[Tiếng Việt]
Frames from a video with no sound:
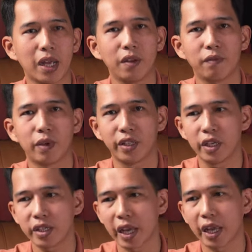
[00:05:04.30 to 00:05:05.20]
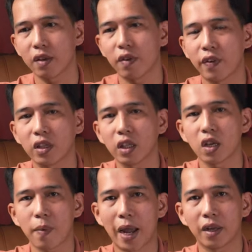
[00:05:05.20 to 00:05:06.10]
nay mình chia sẻ và phân tích
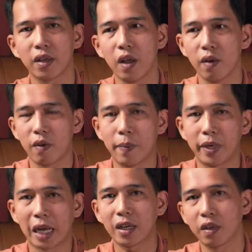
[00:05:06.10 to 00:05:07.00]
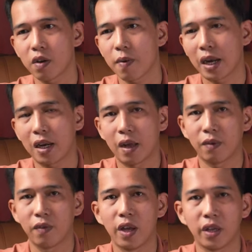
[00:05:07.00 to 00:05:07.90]
các bạn và mình khẳng định các bạn là
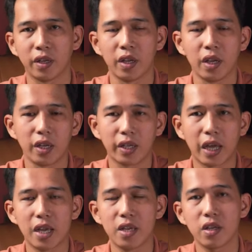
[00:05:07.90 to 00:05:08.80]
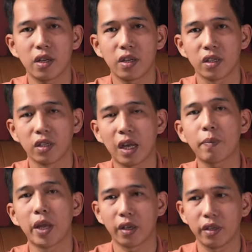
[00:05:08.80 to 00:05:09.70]
về cái ờ, sự khác
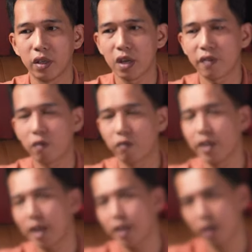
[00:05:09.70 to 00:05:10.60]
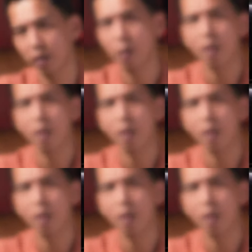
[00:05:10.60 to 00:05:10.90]
biệt giữa là phòng phim gia đình